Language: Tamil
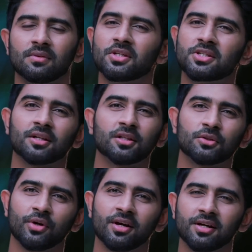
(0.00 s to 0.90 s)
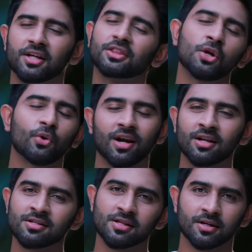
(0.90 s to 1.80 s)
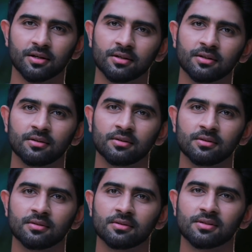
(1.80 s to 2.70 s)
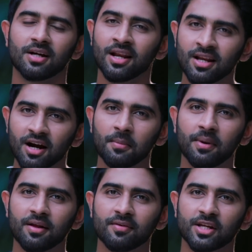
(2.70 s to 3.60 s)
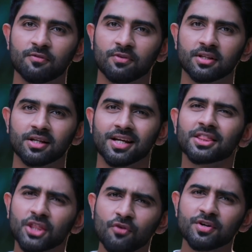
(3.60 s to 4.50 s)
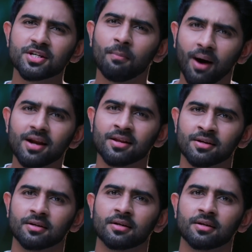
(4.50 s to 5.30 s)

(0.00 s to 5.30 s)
நிச்சயதார்த்தத்தோட எத்தனையோ கல்யாணம் நின்னு இருக்கு கல்யாண மேடை வரைக்கும் வந்து எத்தனையோ விஷயம் மாறி இருக்கு